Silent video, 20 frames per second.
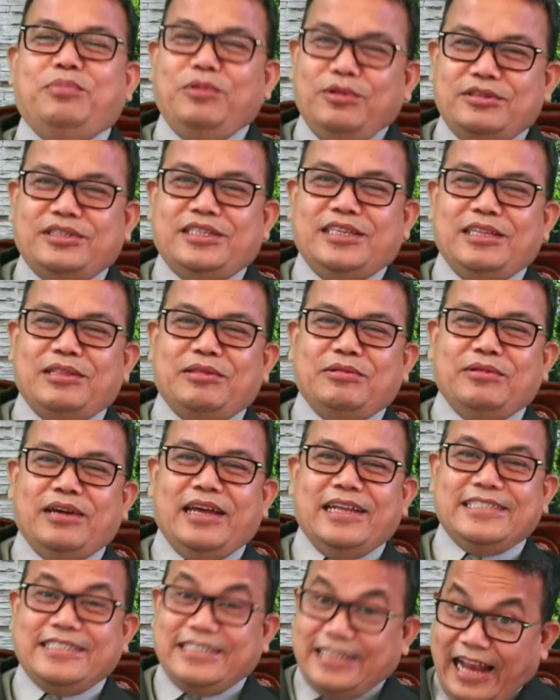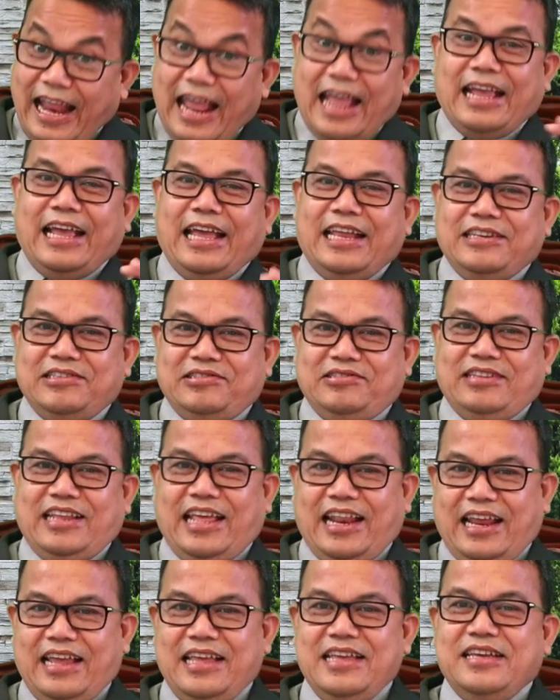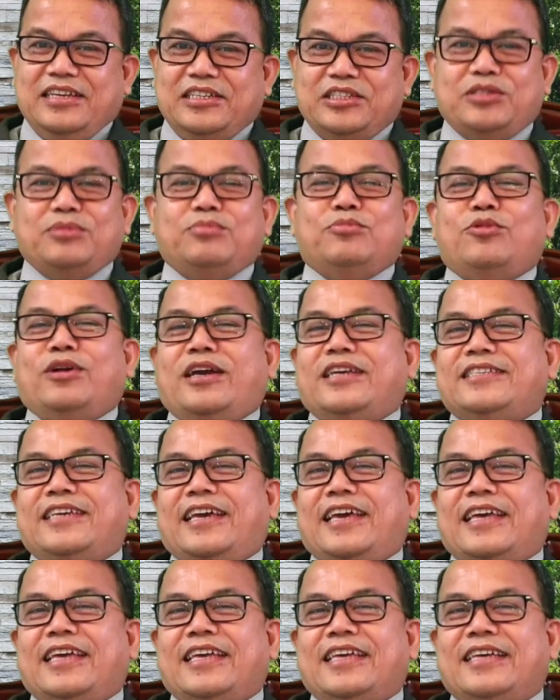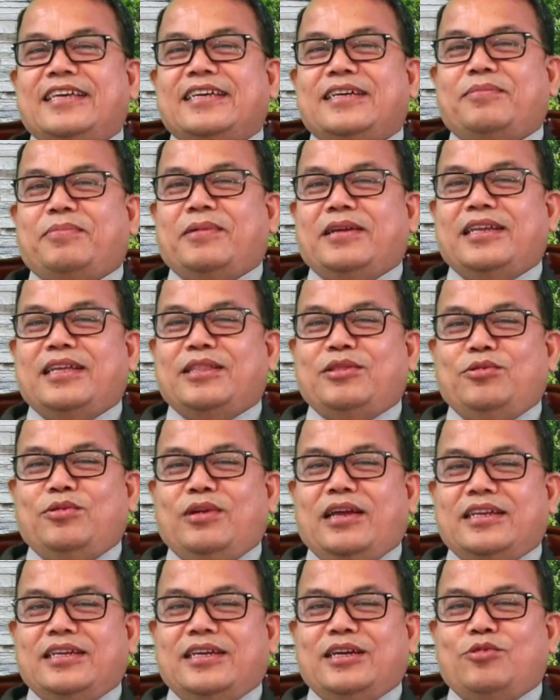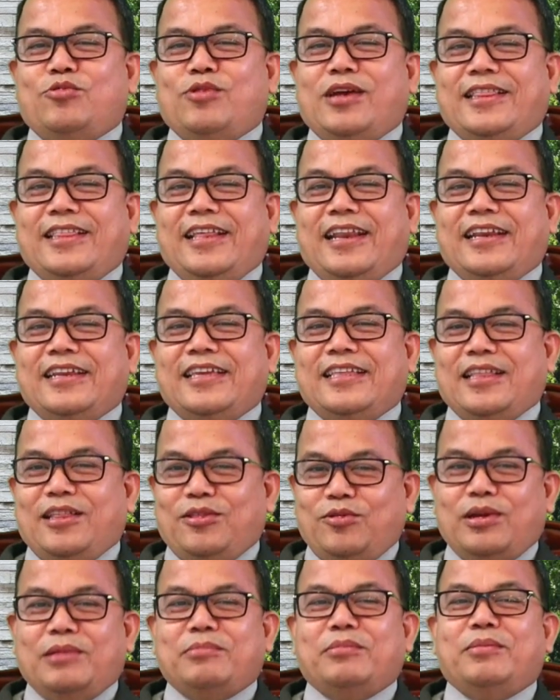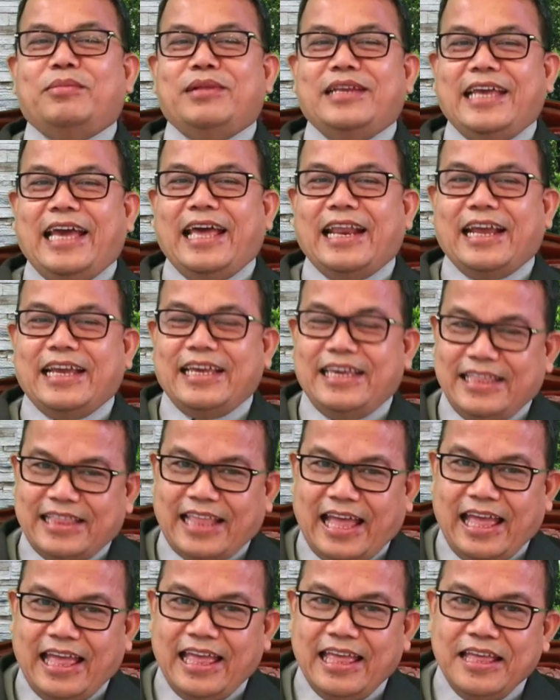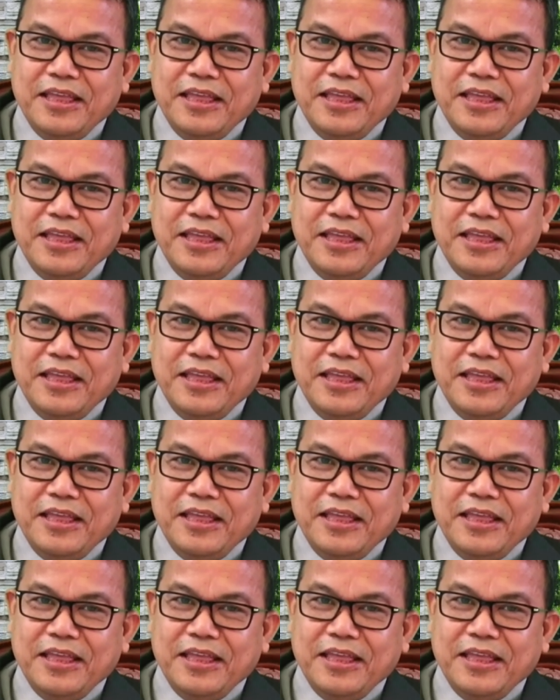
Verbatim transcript: Puji Tuhan. Serahkan Saudara semuanya kepada Tuhan kekhawatiran kita. Tuhan memelihara kita.